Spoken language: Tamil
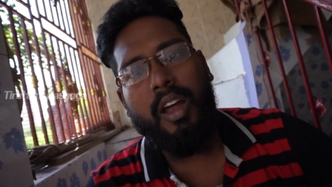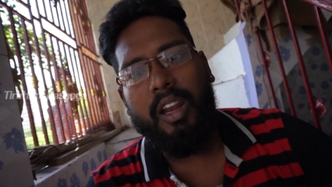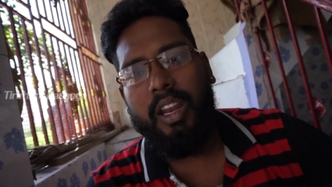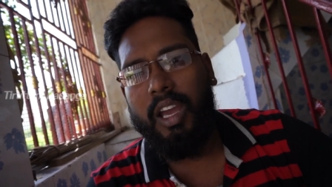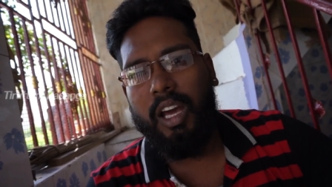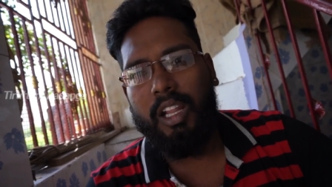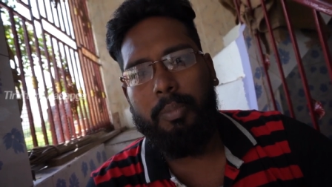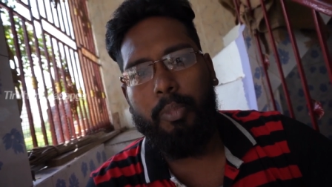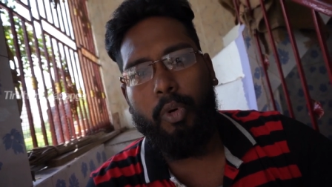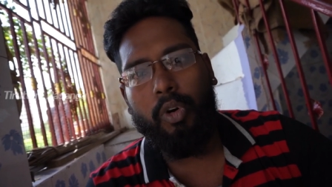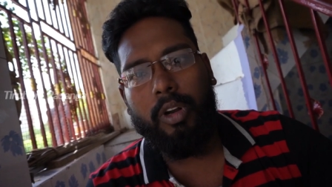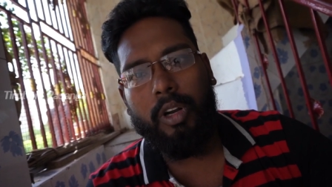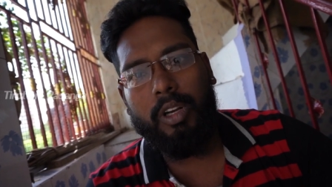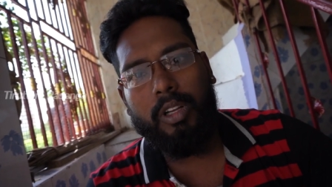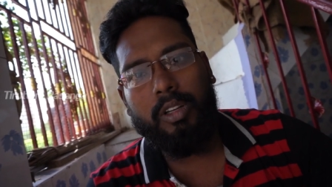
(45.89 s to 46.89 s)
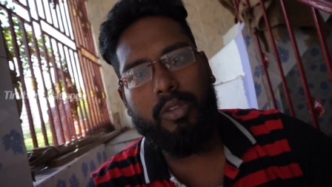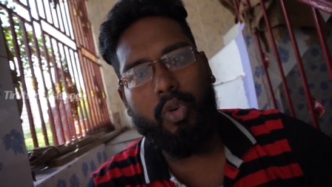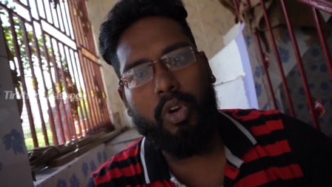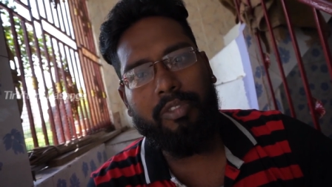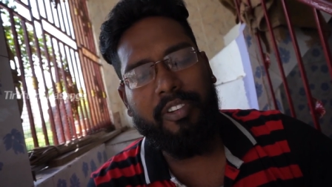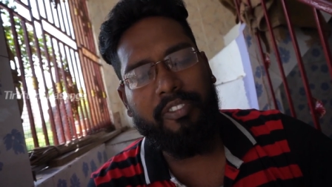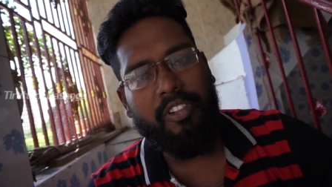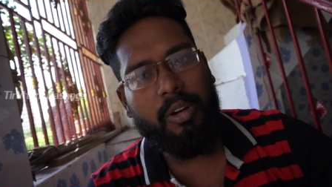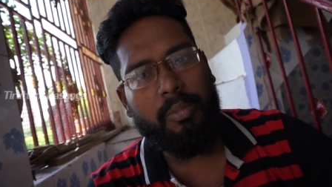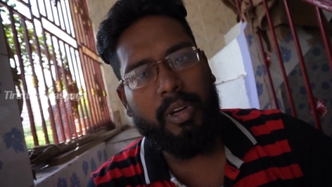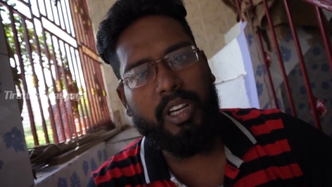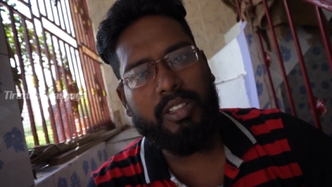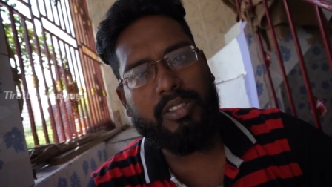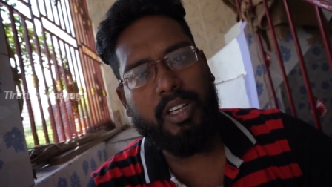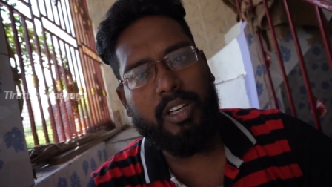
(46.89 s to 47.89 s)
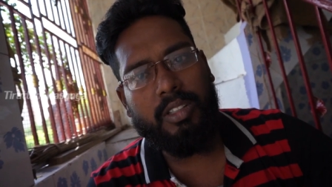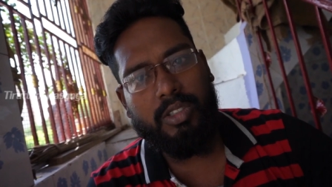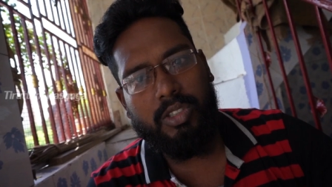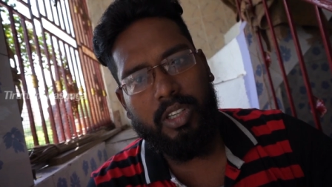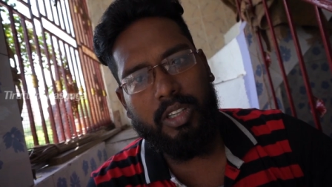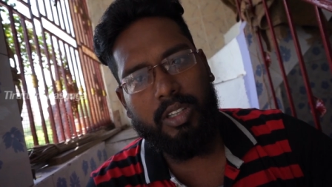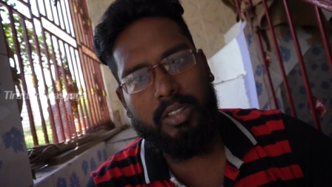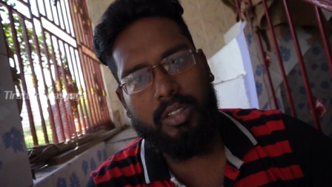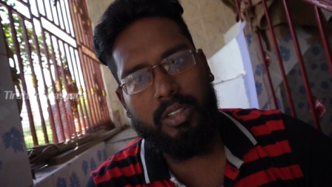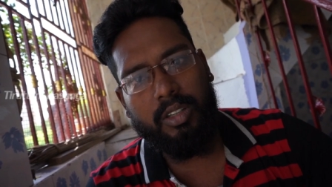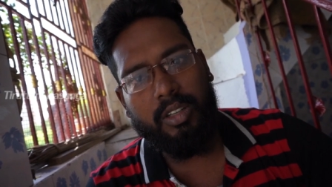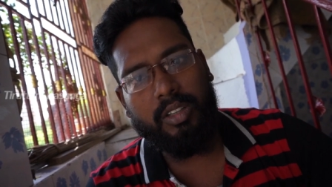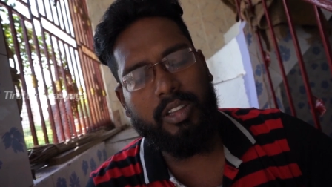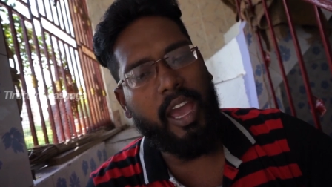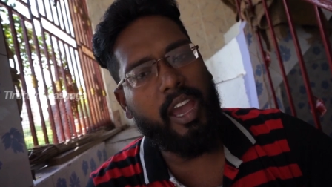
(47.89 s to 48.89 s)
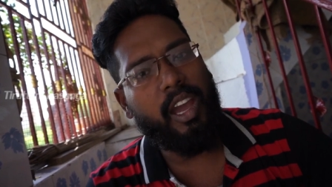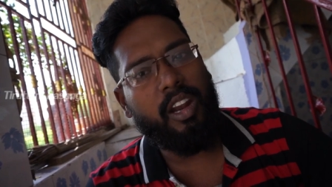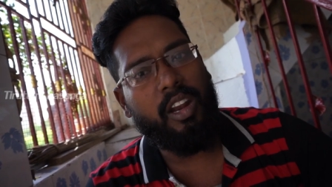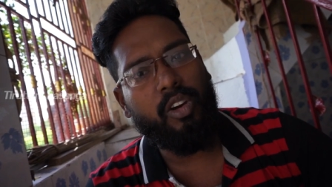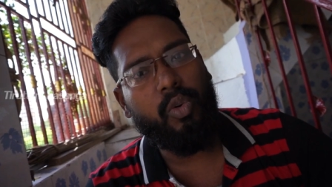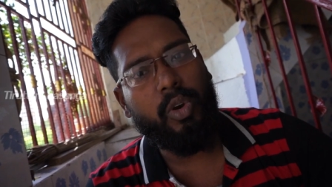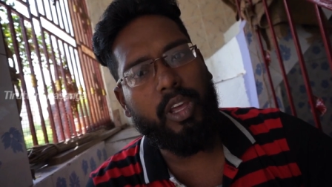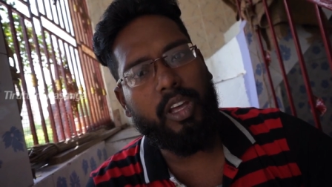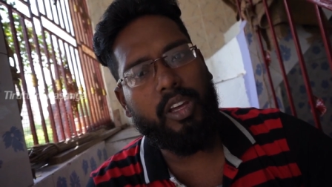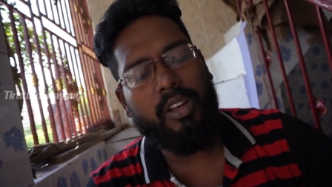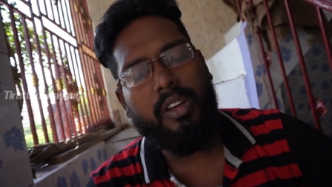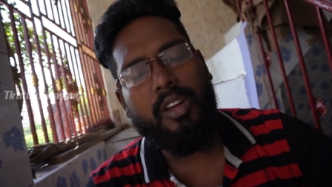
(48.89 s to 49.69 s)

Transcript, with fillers: நீங்கள் அதை போட்டுட்டு ஒரு ஃபிஃப்டீன் மினிட்ஸ் கழித்து தேங்காய் எண்ணெய் குடிங்க